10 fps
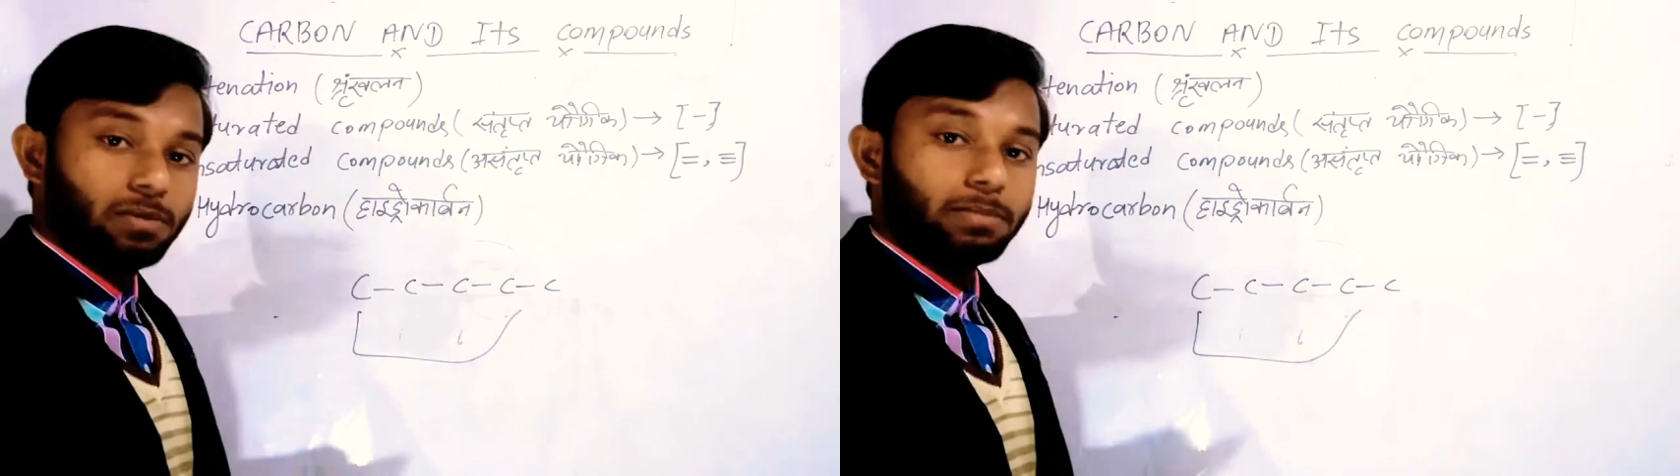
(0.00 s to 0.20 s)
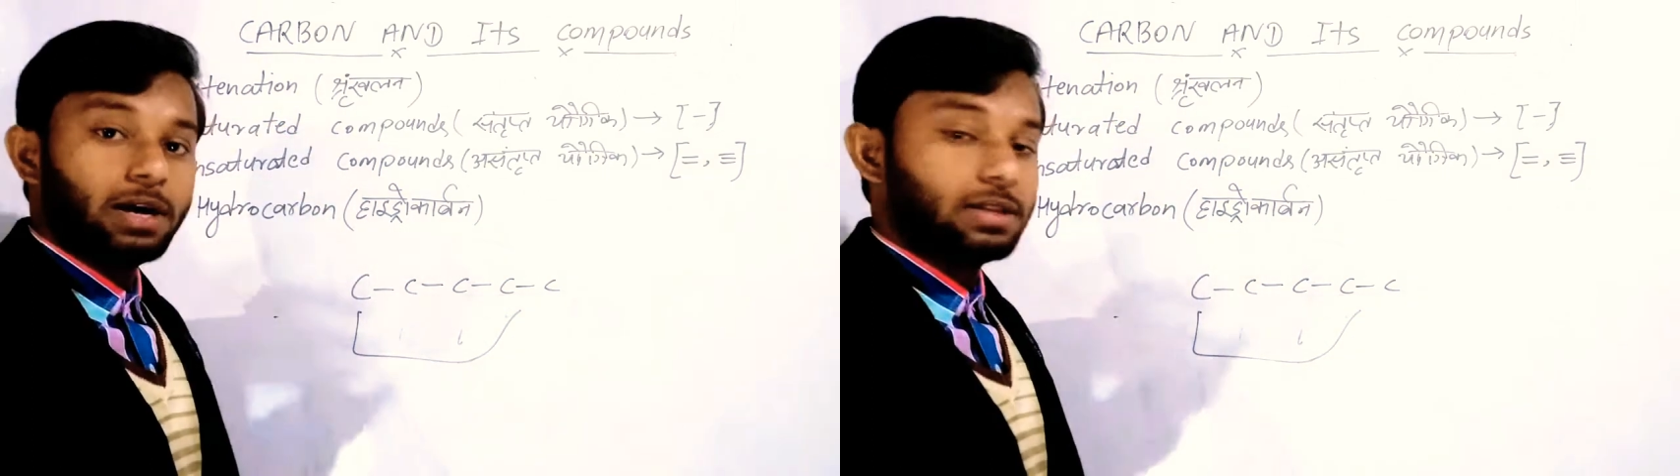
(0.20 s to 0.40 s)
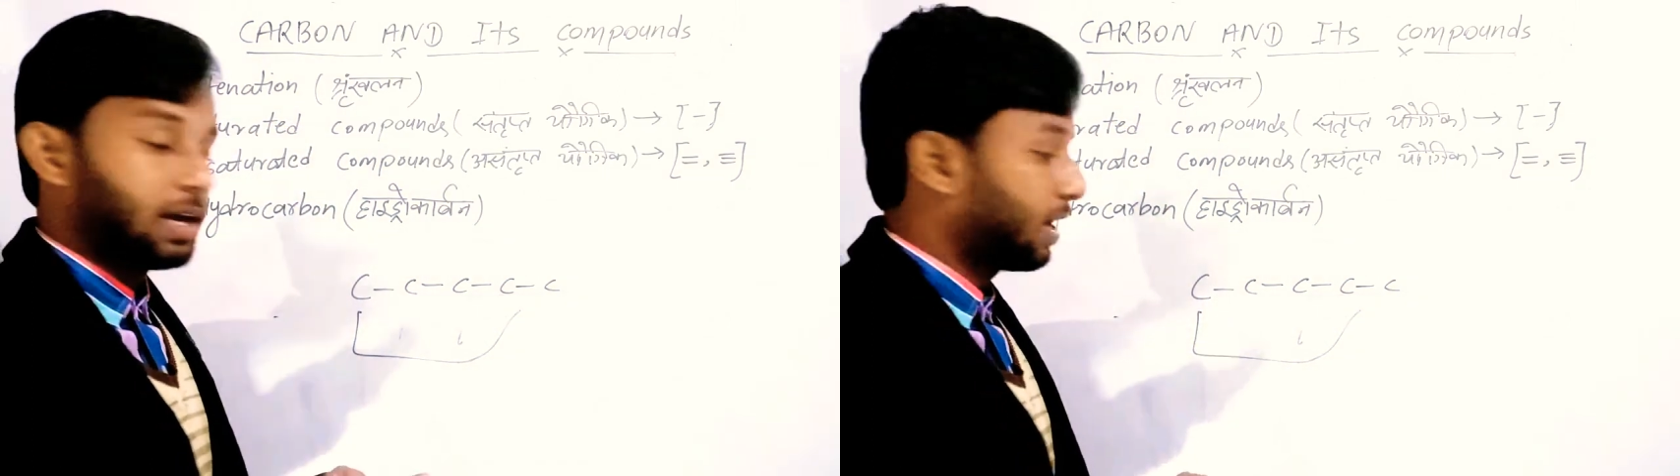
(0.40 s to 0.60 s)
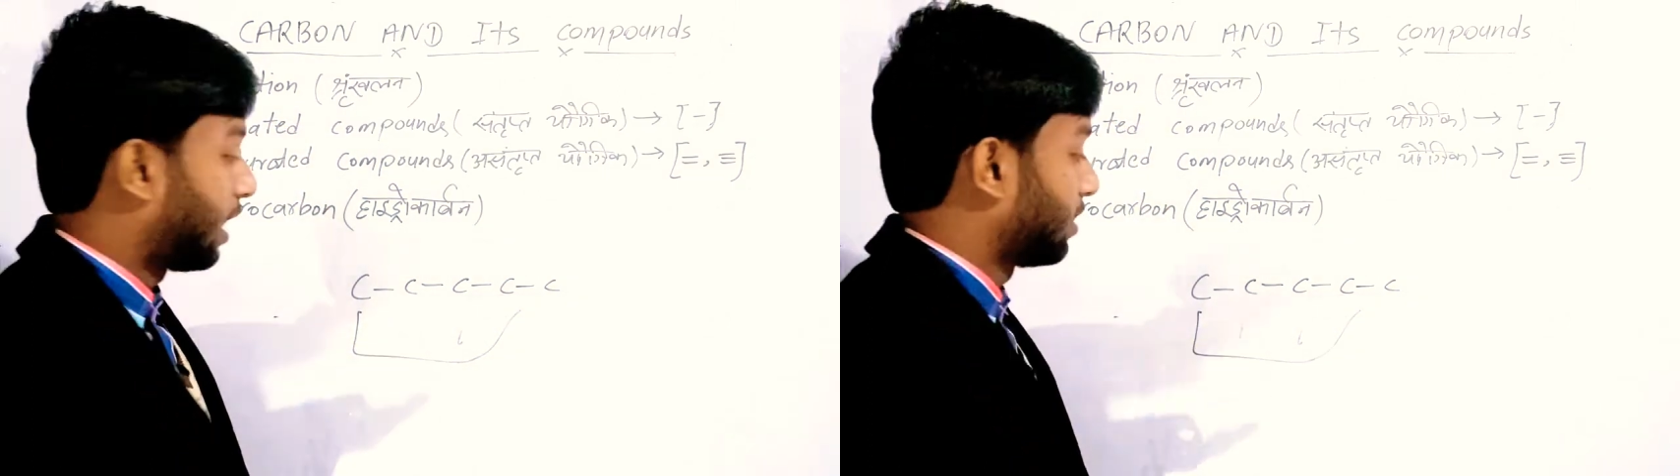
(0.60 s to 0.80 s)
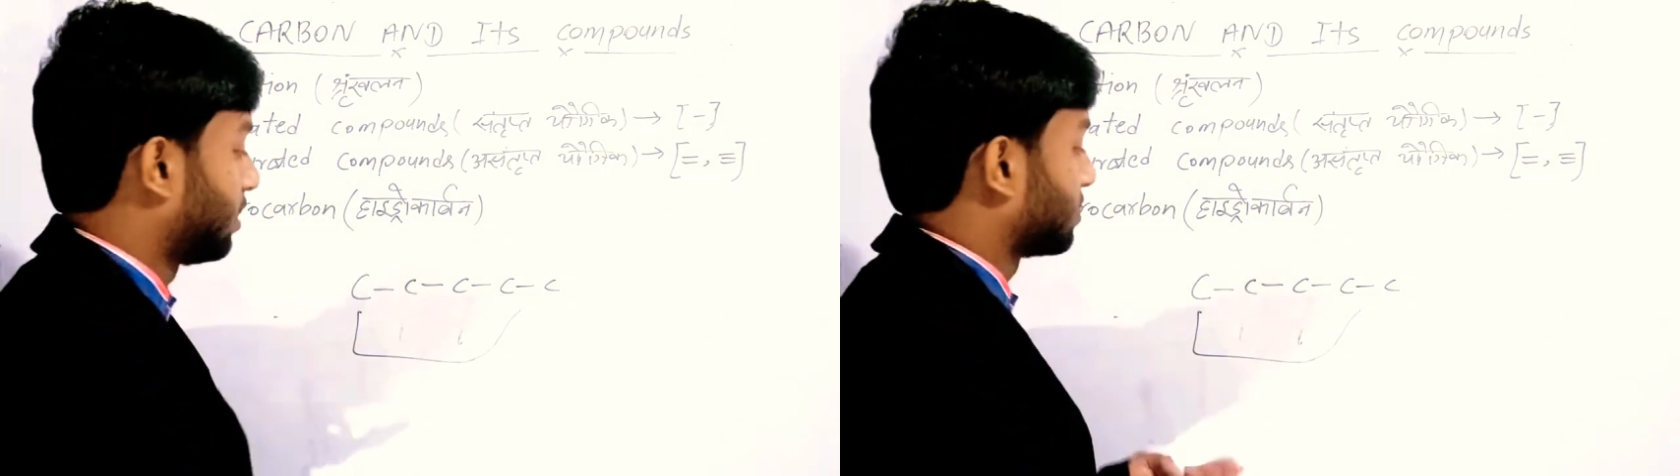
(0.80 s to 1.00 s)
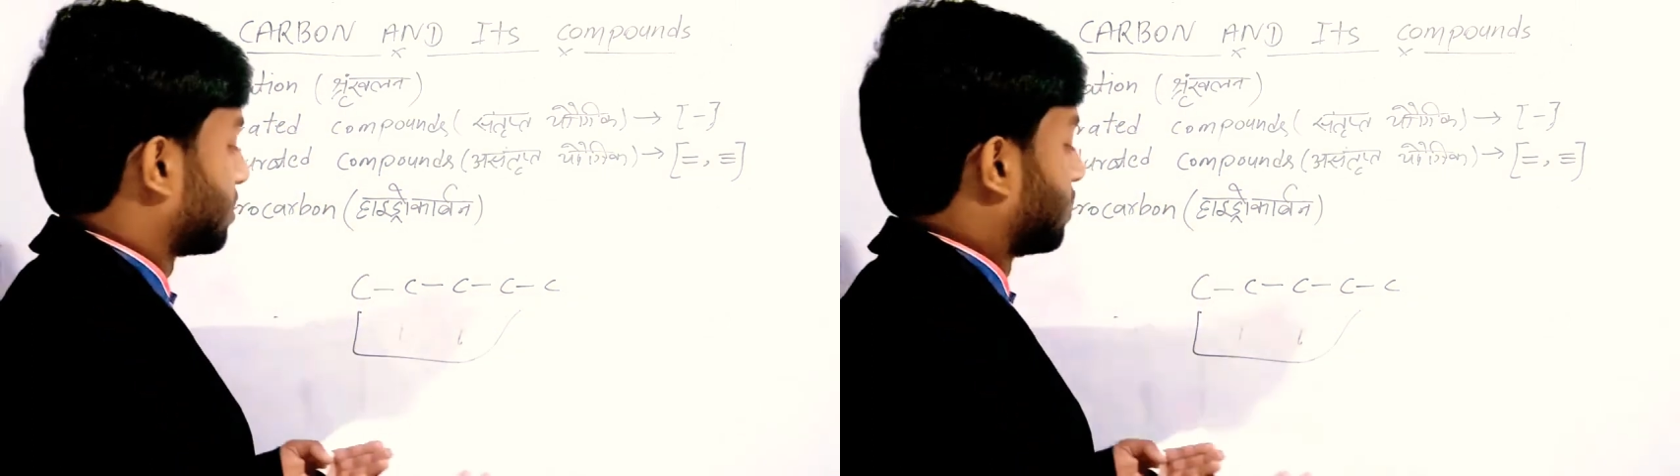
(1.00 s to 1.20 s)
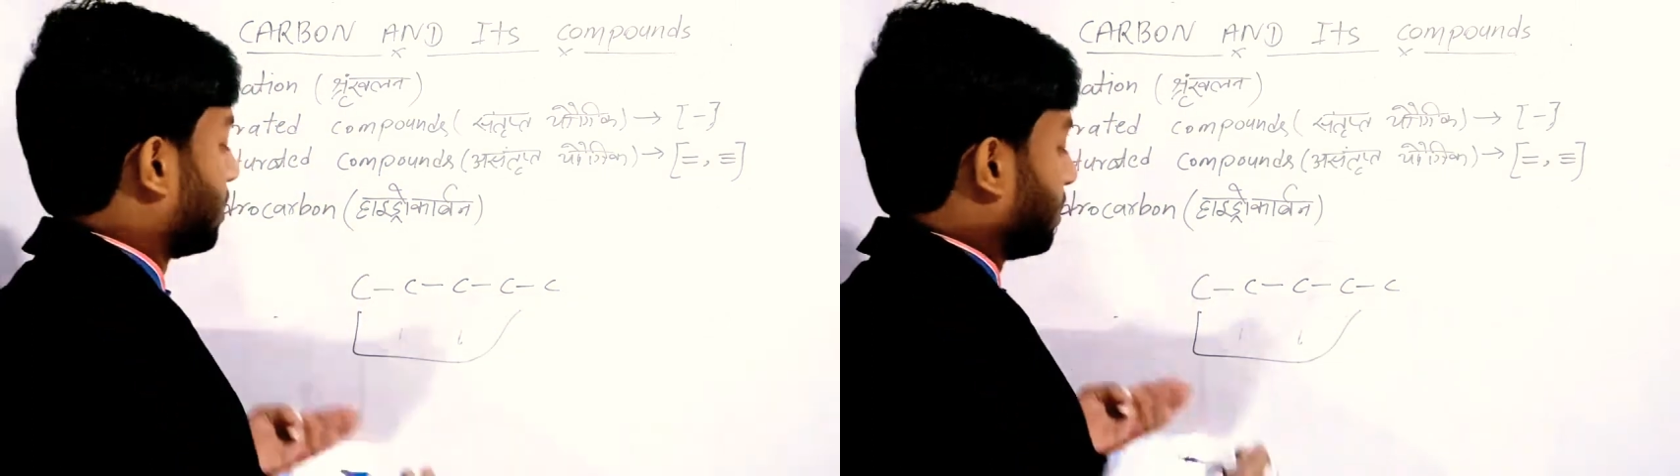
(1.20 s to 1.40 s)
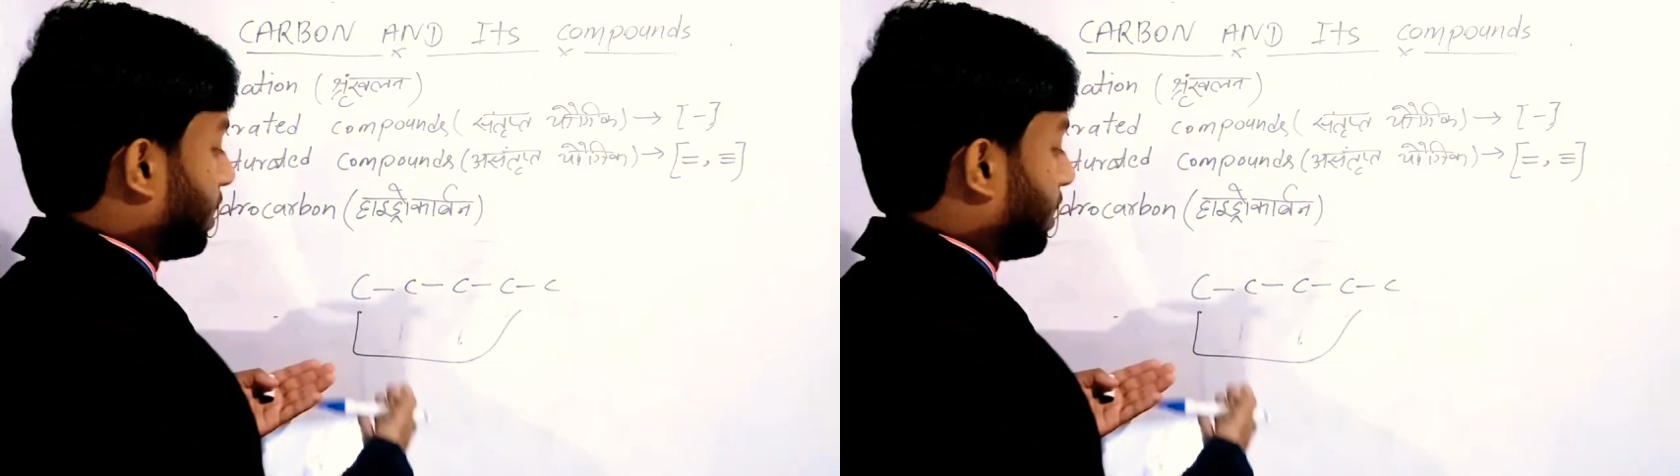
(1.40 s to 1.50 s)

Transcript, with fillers: को हम कहते हैं कैटिनेशन